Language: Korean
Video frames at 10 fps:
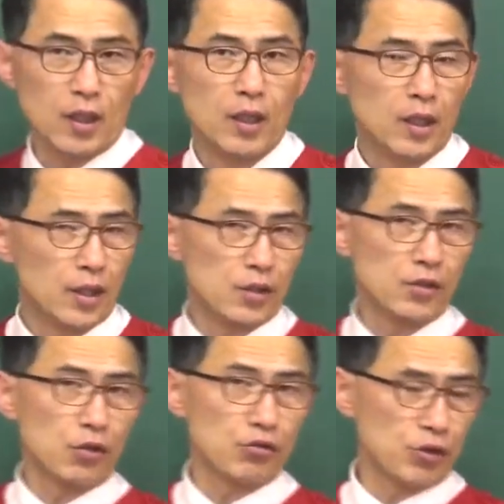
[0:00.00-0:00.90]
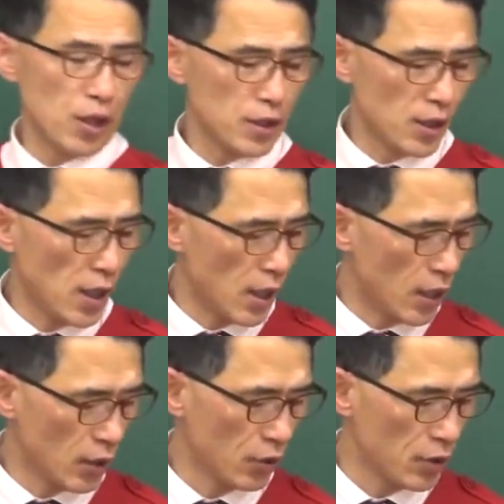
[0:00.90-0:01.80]
어, 써줄
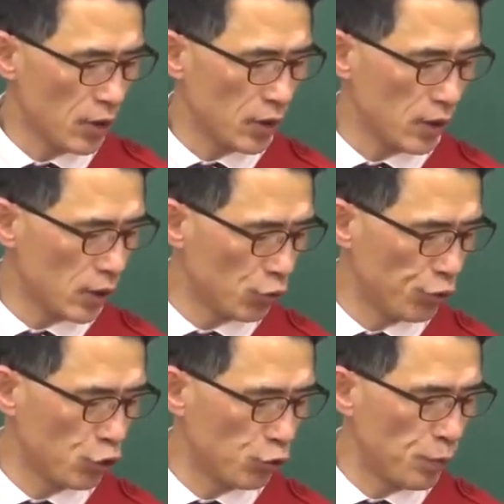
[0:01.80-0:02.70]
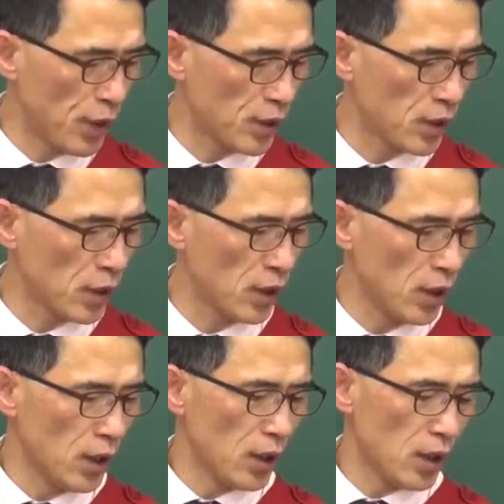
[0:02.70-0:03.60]
테니까 거기 그 99페이지
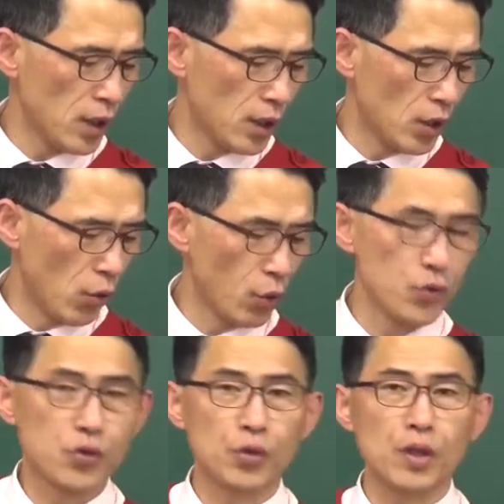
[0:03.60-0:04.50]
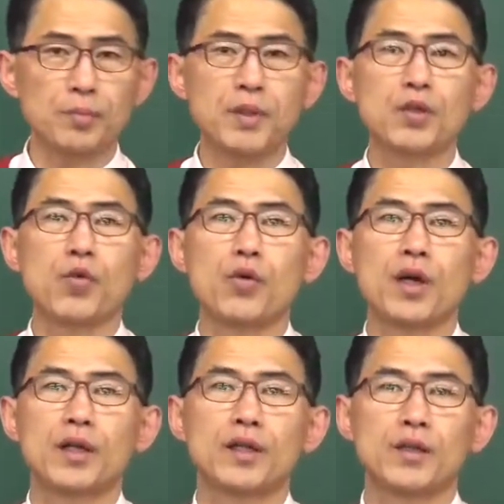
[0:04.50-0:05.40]
어, 오른쪽에 빈
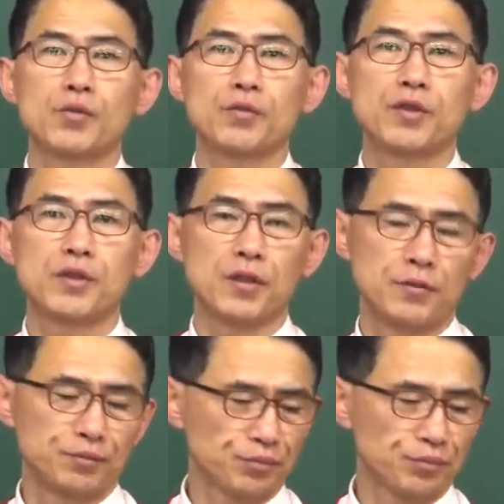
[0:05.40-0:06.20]
공간에다 좀 쓰세요.